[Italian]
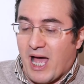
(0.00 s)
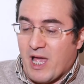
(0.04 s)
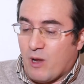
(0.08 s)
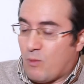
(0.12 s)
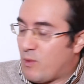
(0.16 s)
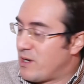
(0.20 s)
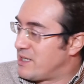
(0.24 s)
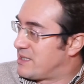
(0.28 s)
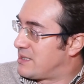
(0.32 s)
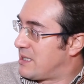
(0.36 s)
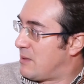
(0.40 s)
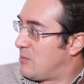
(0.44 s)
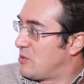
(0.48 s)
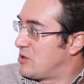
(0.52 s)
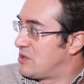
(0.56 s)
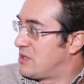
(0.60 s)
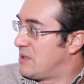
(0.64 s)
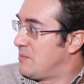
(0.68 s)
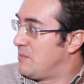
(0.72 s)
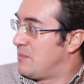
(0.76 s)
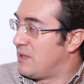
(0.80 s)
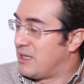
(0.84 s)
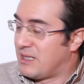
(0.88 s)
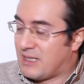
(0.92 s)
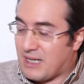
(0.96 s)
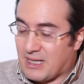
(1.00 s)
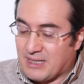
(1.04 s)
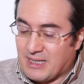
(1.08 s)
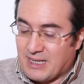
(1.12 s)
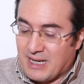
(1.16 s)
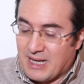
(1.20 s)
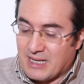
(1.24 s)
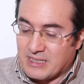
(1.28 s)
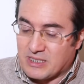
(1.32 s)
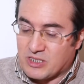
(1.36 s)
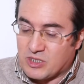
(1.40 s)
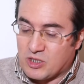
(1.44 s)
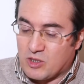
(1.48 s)
hai questa possibilità di
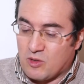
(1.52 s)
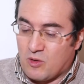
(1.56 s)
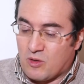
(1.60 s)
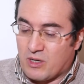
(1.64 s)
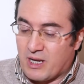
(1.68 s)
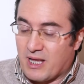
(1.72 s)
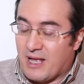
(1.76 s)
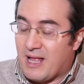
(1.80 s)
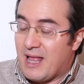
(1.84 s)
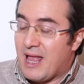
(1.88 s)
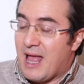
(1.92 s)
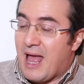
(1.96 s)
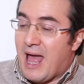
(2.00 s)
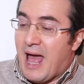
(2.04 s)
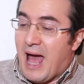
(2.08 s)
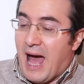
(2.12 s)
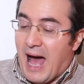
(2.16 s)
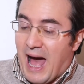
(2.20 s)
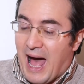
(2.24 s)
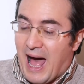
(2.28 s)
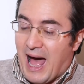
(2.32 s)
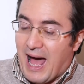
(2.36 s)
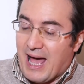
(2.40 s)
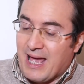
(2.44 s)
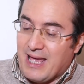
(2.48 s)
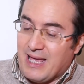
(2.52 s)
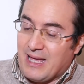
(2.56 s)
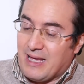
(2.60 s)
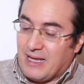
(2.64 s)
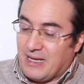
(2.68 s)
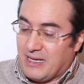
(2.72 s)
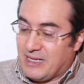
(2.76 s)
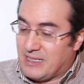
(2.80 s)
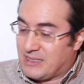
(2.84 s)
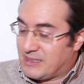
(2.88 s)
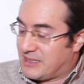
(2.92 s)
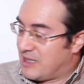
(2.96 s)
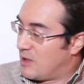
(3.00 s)
reazione,
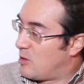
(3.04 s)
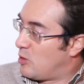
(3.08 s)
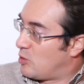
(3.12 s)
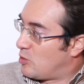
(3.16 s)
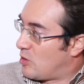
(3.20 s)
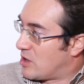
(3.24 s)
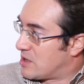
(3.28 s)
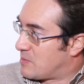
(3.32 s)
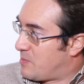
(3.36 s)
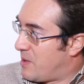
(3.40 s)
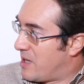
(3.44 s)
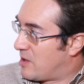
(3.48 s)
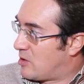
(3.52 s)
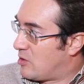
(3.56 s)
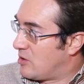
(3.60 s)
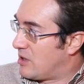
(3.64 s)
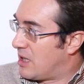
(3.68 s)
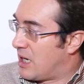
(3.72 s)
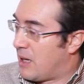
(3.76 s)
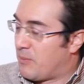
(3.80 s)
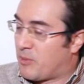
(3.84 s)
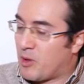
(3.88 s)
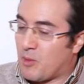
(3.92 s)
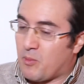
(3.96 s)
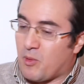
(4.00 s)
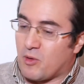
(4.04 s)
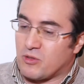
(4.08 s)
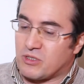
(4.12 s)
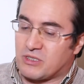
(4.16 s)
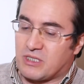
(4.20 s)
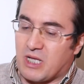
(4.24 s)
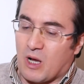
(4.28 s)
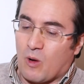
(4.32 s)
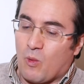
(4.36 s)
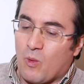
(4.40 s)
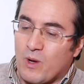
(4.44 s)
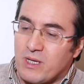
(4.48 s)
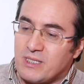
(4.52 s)
hai il secondo aspetto della
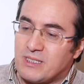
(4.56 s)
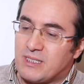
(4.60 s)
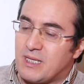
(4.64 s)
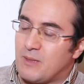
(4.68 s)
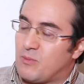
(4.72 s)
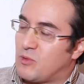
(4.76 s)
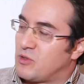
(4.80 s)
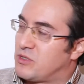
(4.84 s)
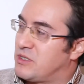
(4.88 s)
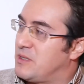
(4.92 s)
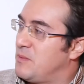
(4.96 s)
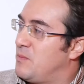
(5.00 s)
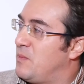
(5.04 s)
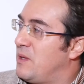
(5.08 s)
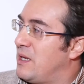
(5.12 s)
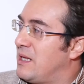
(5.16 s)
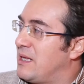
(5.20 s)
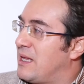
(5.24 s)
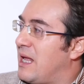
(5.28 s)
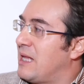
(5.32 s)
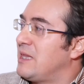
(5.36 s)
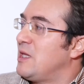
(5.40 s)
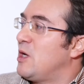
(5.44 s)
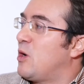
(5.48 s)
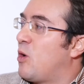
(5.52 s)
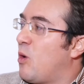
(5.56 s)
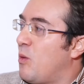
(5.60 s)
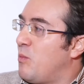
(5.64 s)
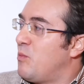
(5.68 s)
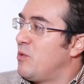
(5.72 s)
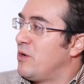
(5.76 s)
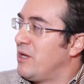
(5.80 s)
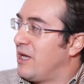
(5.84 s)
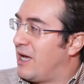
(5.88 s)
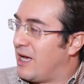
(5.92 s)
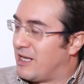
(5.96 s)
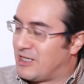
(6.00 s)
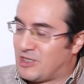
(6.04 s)
proposta, queste possibilità di
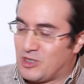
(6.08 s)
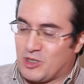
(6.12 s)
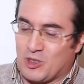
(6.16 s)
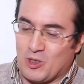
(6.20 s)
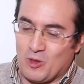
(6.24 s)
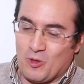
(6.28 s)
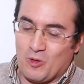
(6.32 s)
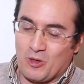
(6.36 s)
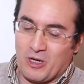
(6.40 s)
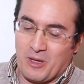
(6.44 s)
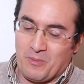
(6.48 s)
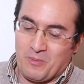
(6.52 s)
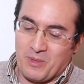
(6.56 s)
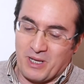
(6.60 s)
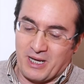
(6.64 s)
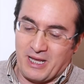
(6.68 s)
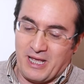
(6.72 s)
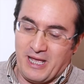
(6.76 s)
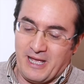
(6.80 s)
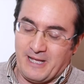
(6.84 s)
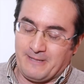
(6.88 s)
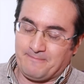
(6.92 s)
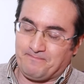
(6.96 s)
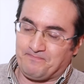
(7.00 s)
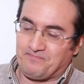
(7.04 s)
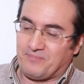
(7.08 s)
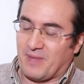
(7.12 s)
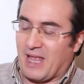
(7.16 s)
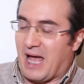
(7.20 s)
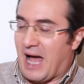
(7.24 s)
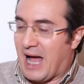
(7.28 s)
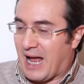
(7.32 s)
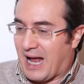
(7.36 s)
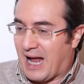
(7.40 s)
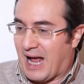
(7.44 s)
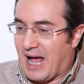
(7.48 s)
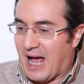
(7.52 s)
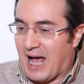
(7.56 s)
comunicazione, perché
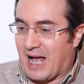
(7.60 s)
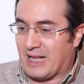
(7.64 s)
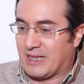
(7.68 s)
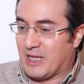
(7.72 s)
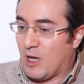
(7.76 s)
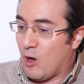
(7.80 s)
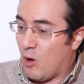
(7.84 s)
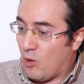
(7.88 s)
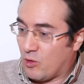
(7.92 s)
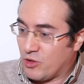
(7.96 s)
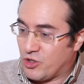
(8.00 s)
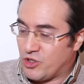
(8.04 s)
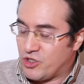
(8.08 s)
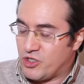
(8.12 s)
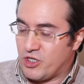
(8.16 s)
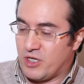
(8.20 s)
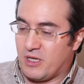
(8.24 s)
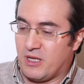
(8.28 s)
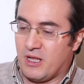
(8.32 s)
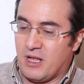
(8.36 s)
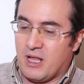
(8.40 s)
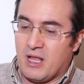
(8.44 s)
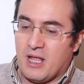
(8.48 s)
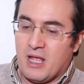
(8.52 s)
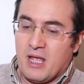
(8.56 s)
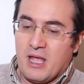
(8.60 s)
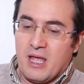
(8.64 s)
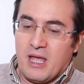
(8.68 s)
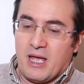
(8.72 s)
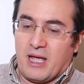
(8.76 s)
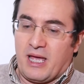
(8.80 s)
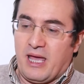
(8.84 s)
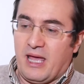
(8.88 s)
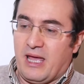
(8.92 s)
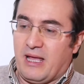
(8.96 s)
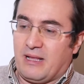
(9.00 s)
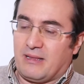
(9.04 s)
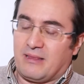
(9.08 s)
accade oggi
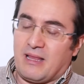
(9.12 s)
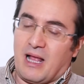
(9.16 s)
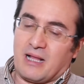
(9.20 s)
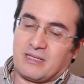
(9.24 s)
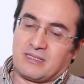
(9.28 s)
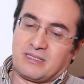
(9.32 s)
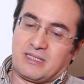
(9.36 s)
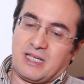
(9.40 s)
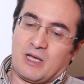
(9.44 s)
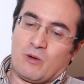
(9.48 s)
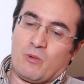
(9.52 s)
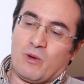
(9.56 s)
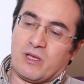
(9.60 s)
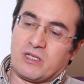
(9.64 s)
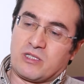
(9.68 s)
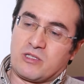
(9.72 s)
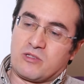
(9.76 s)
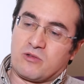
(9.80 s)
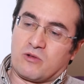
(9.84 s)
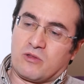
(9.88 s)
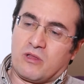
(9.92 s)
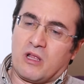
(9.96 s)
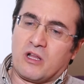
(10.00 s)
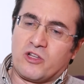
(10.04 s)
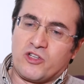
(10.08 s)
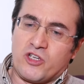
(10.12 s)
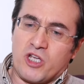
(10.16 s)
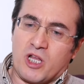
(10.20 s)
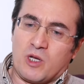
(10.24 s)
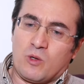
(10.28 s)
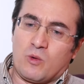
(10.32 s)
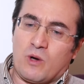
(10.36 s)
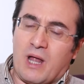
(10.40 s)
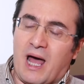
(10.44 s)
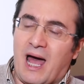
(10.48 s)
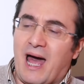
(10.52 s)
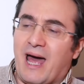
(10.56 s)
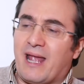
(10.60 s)
che dal sequestro del
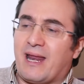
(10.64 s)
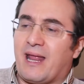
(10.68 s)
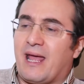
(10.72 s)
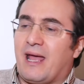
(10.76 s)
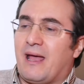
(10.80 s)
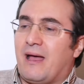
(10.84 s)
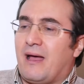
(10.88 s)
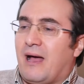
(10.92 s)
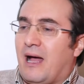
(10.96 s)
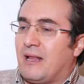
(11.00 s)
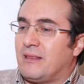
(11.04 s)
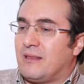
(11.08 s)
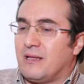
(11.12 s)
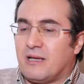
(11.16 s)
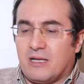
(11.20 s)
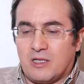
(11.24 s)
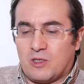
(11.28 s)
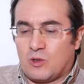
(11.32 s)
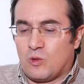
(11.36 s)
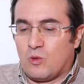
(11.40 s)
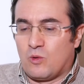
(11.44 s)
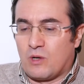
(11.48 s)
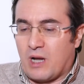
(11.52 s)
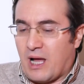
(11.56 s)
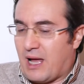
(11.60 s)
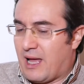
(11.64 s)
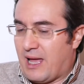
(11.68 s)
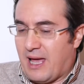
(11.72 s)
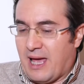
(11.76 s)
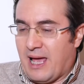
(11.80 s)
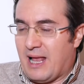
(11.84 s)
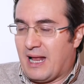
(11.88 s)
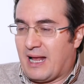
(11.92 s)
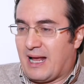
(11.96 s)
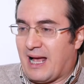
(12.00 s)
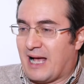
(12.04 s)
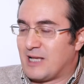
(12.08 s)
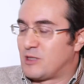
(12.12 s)
cellulare, addirittura è
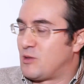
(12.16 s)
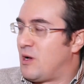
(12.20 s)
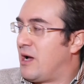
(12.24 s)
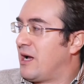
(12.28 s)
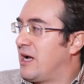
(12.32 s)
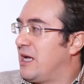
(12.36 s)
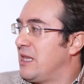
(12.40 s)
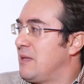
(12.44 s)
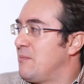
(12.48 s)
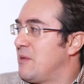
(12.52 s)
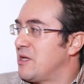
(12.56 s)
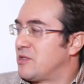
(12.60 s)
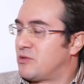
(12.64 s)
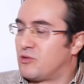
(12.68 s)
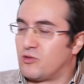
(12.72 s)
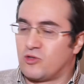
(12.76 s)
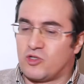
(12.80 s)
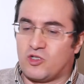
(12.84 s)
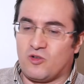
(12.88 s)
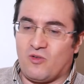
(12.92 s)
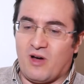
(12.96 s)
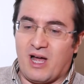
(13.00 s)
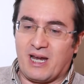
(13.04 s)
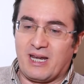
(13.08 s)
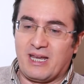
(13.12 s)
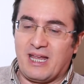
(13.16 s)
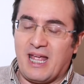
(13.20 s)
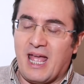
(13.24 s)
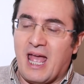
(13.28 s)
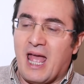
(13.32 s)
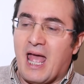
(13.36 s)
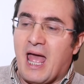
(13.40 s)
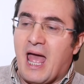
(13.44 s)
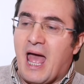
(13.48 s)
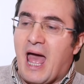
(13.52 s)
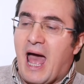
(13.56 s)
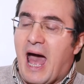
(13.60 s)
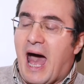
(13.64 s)
il caso anche di Mastro Giovanni,
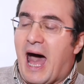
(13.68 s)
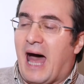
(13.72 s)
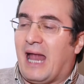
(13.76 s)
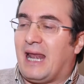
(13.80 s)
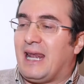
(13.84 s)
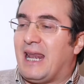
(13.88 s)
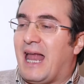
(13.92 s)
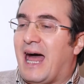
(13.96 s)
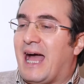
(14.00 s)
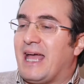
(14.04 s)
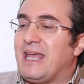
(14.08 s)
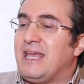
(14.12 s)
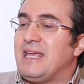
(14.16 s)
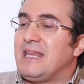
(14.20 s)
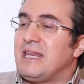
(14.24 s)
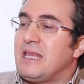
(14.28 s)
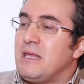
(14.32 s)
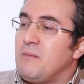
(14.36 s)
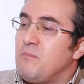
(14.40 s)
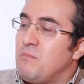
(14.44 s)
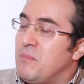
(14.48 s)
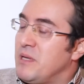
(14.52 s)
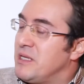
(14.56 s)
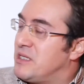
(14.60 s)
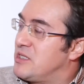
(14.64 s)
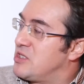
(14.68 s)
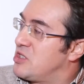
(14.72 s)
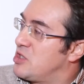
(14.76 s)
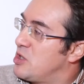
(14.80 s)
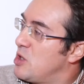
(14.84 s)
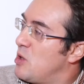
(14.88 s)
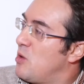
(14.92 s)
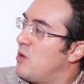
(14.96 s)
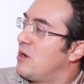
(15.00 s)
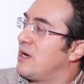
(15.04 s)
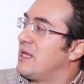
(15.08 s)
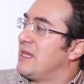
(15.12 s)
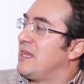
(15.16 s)
alla
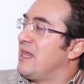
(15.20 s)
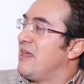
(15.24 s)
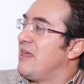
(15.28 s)
inibizione